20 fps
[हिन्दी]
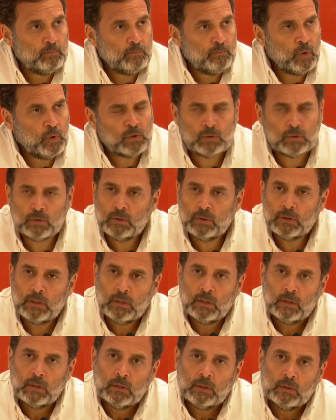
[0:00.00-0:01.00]
बहुत
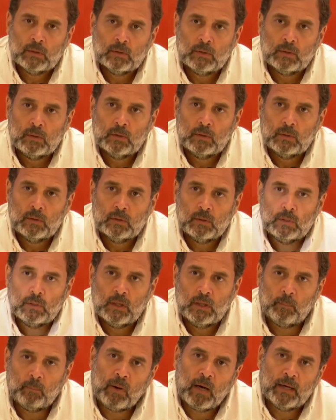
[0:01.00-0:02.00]

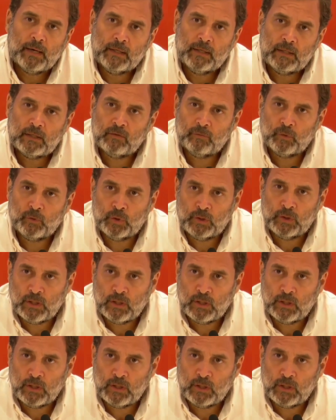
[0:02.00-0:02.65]
लंबा इंटरव्यू